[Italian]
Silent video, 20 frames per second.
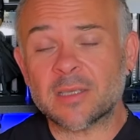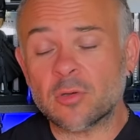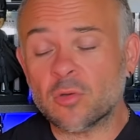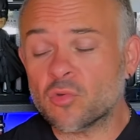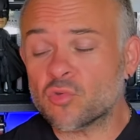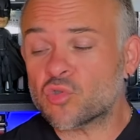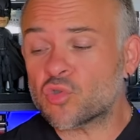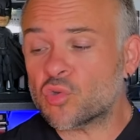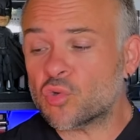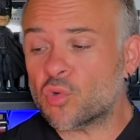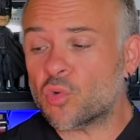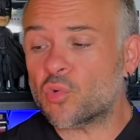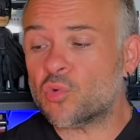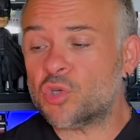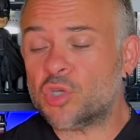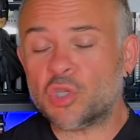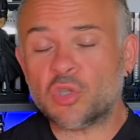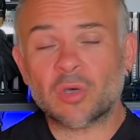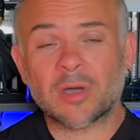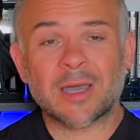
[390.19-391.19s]
non sono
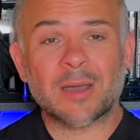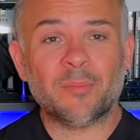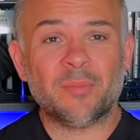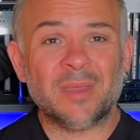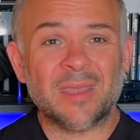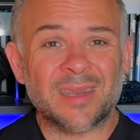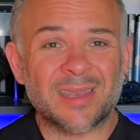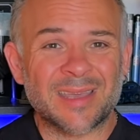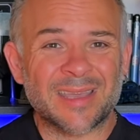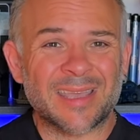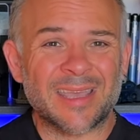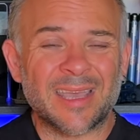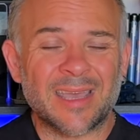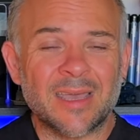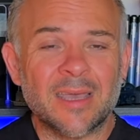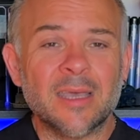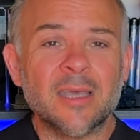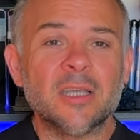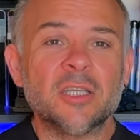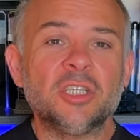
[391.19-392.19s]
riuscito a capire che
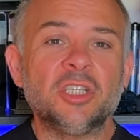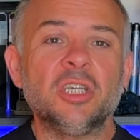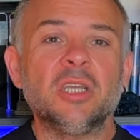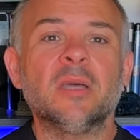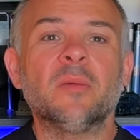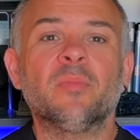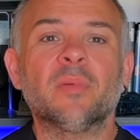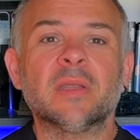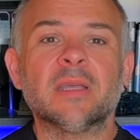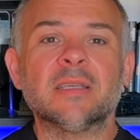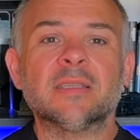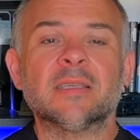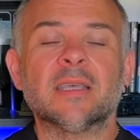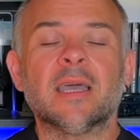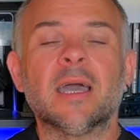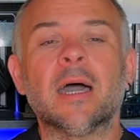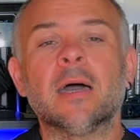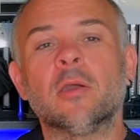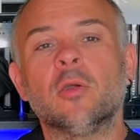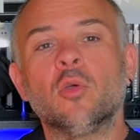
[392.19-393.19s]

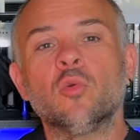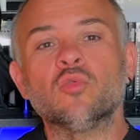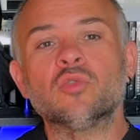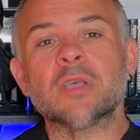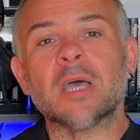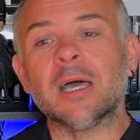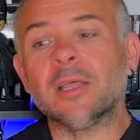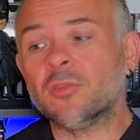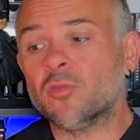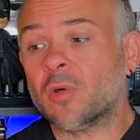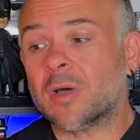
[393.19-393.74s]
cineprese hanno usato,